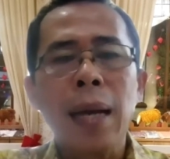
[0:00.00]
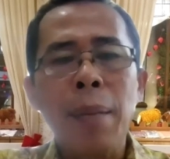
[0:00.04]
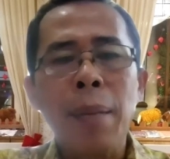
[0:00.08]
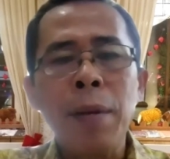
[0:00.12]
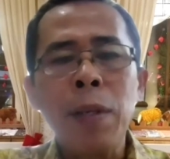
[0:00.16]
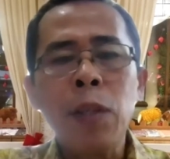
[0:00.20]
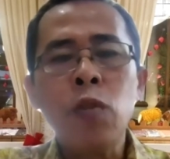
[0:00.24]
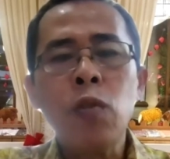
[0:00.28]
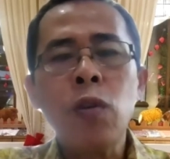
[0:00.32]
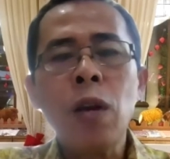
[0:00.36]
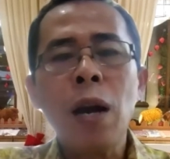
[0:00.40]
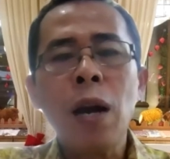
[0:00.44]

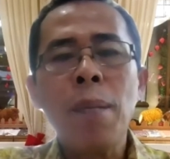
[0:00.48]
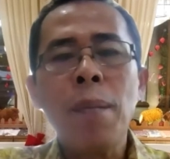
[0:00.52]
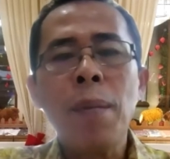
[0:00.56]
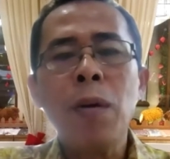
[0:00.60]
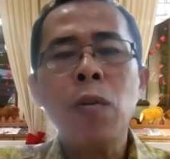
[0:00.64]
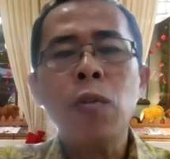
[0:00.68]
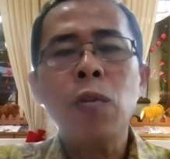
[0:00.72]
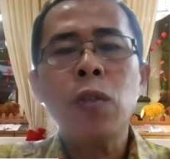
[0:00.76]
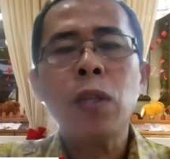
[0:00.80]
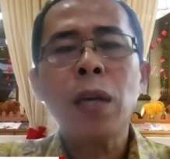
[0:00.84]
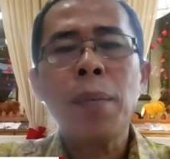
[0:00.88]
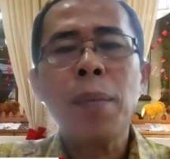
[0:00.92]
Kami juga
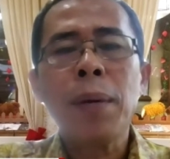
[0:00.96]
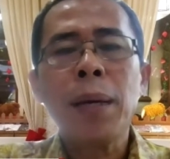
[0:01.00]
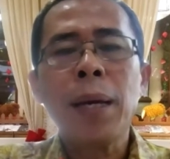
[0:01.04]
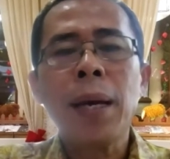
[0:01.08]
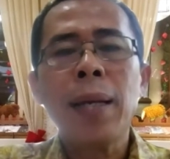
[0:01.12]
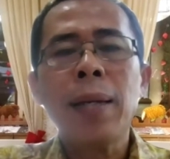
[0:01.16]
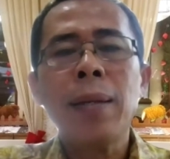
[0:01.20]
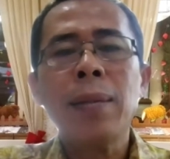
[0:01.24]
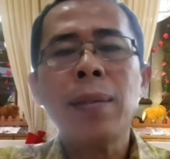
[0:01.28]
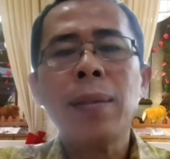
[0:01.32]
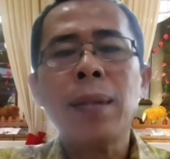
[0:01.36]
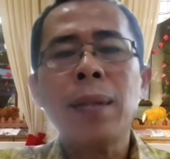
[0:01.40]

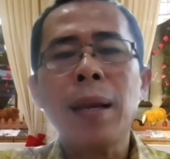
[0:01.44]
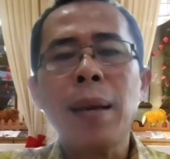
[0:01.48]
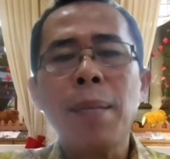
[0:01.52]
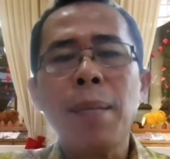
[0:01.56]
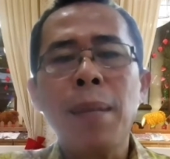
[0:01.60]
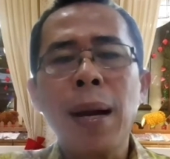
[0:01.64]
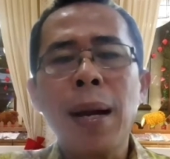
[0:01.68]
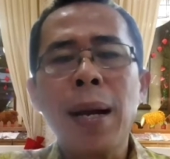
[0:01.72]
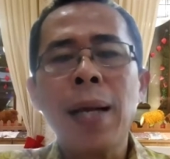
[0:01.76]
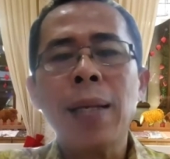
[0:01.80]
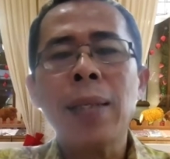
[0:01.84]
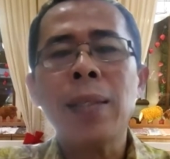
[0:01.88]
mengucapkan
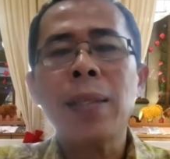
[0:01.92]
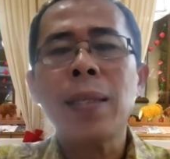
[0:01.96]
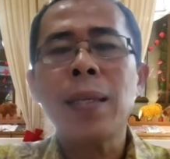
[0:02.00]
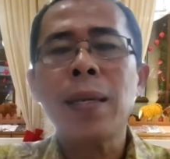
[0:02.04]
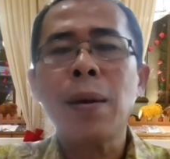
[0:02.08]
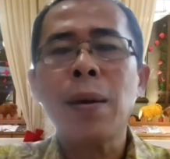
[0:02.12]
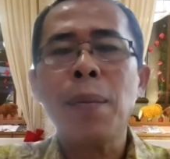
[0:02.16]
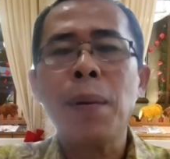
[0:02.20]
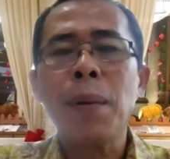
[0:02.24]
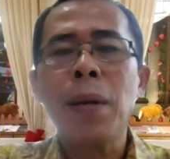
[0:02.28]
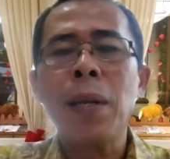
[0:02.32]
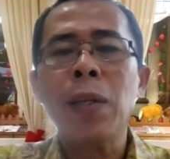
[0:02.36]
terima kasih
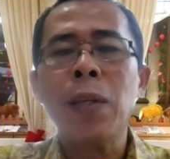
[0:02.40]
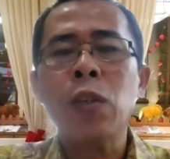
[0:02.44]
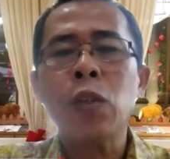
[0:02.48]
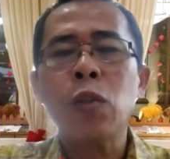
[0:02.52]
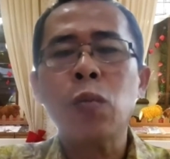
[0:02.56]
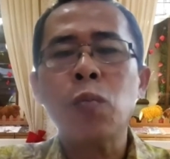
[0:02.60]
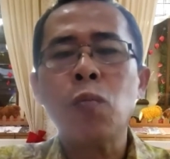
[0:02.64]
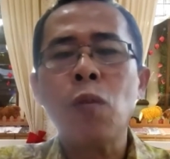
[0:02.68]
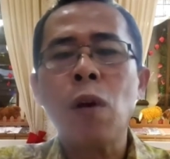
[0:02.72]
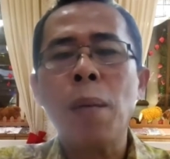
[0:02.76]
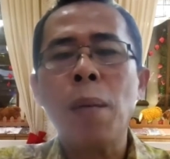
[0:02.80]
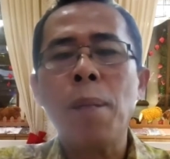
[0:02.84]
kepada
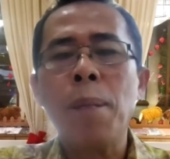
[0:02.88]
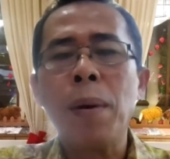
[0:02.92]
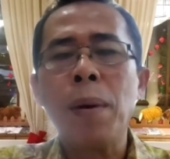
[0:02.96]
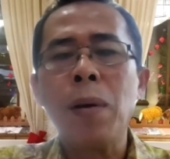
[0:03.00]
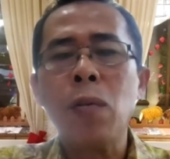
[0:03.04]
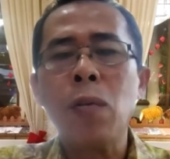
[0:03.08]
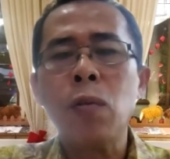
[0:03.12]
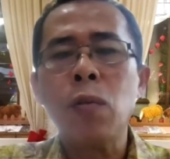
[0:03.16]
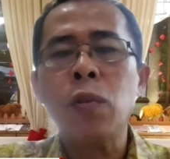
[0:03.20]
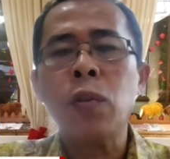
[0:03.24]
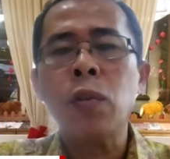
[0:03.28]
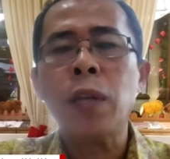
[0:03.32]
semua
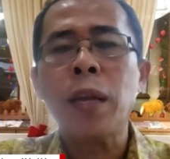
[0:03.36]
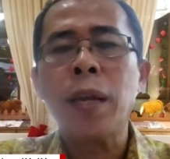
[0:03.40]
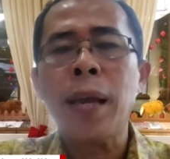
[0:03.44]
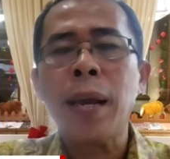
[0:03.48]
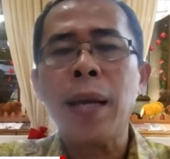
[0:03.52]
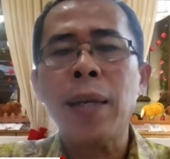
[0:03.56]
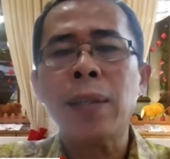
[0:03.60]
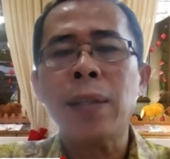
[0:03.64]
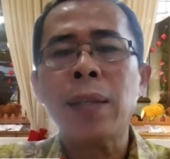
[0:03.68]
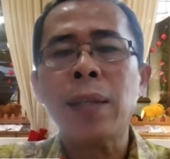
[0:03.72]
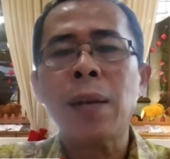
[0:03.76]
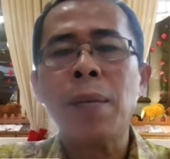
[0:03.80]
pengurus
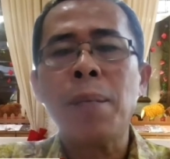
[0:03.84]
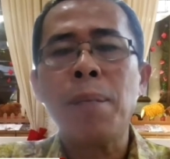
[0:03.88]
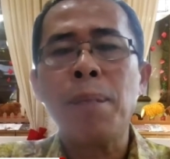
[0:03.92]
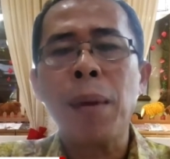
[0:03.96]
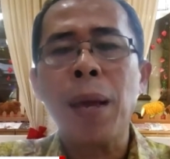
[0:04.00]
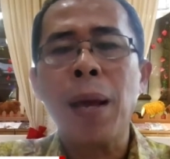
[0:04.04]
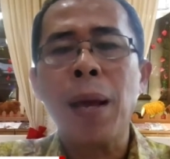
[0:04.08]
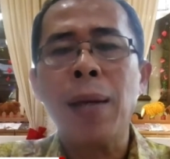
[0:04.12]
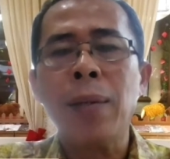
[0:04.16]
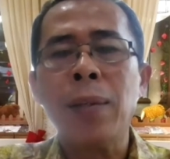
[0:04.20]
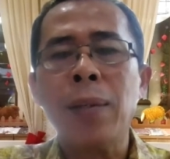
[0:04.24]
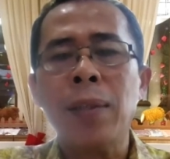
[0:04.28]
Yayasan
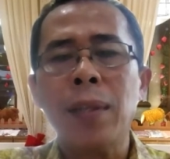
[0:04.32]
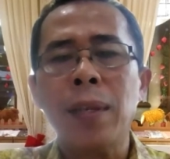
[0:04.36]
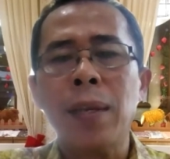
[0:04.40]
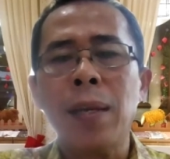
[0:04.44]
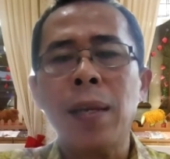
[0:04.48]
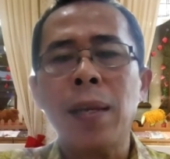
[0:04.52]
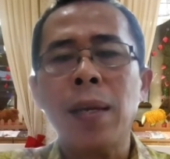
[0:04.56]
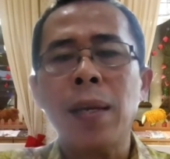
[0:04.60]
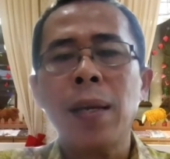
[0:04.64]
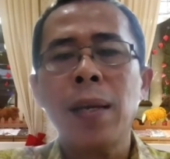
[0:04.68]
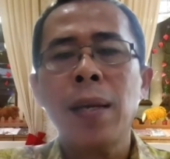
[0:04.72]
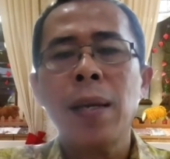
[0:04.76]

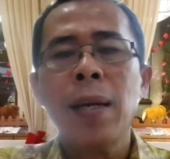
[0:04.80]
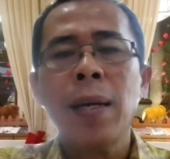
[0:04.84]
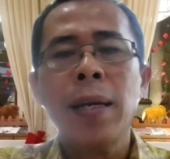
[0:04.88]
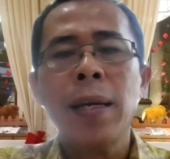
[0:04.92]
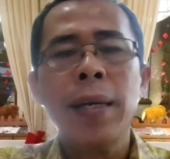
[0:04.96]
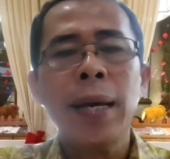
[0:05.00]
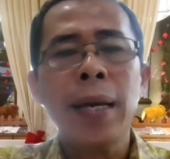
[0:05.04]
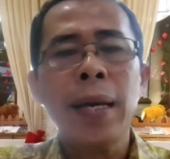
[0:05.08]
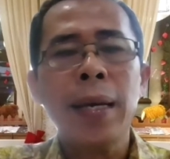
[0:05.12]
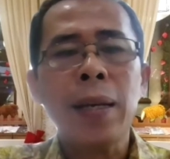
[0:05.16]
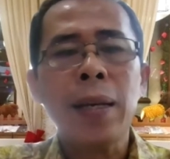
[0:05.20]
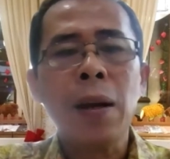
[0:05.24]
PAC
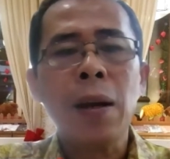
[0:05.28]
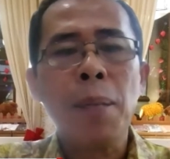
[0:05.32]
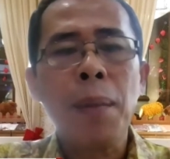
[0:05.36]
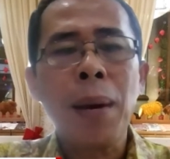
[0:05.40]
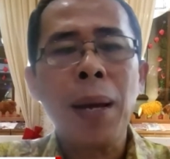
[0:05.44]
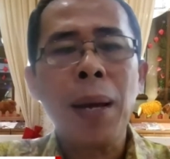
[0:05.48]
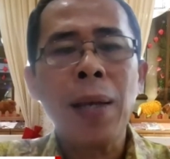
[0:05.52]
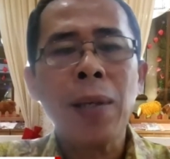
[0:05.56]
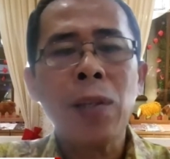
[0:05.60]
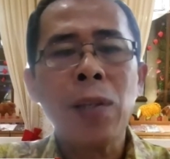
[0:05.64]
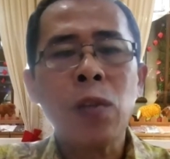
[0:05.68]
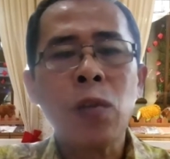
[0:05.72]
dan
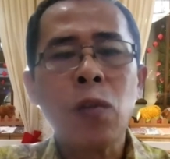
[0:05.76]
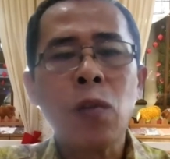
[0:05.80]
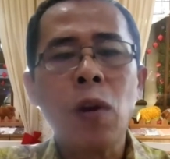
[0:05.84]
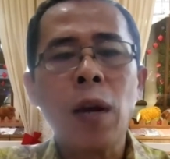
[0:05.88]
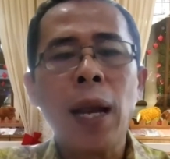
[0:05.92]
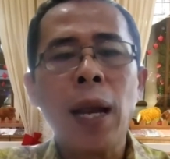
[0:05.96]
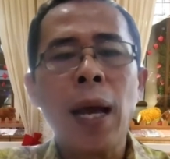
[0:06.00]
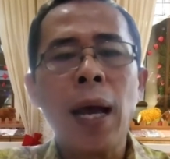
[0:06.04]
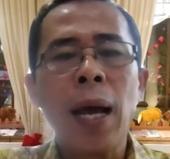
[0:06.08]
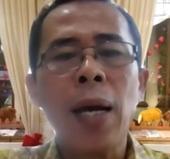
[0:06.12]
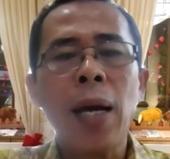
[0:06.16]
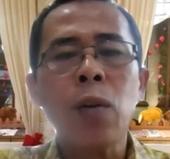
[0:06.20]
kepala
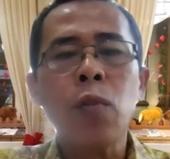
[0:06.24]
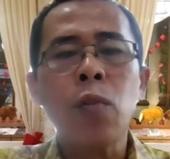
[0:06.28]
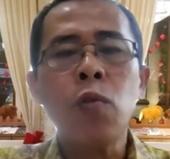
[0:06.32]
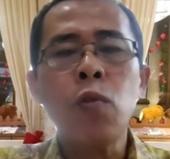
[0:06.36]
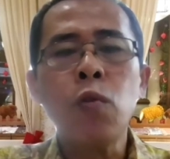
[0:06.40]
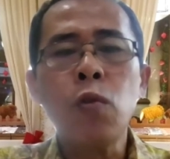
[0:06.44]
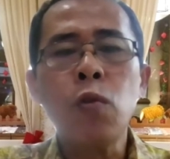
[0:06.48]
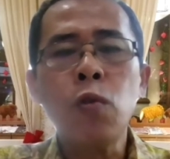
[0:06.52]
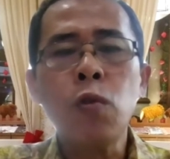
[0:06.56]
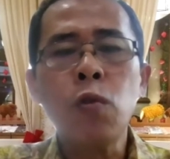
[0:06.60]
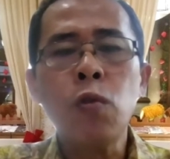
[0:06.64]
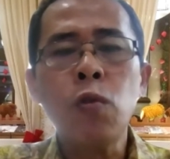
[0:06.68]
sekolah,
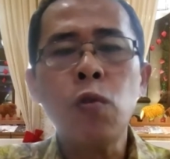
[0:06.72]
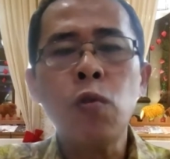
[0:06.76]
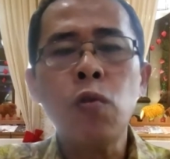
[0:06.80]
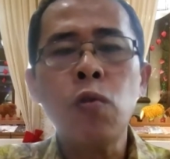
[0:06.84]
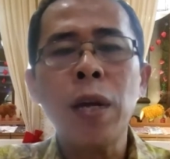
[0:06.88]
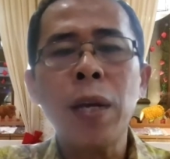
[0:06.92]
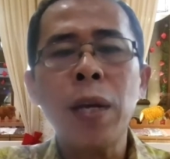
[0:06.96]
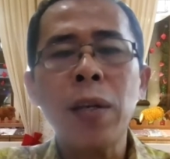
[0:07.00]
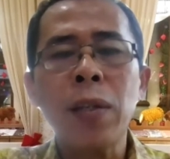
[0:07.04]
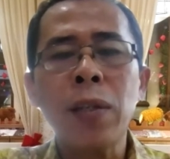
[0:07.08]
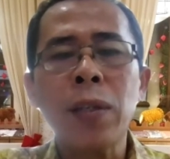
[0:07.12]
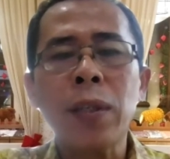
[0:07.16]
guru-guru
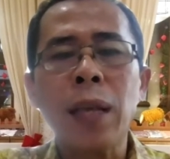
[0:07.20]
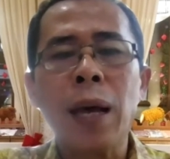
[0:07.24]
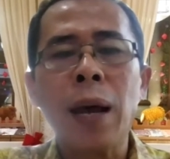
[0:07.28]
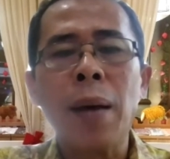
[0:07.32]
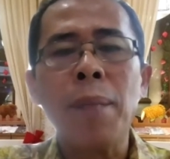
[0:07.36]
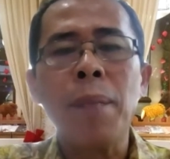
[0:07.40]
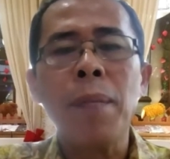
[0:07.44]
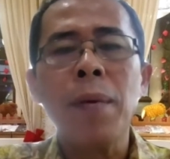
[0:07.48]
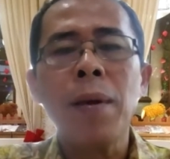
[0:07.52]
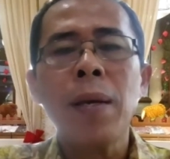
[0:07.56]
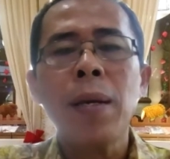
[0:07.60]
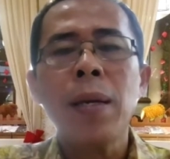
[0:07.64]
dan
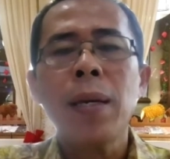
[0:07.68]
staf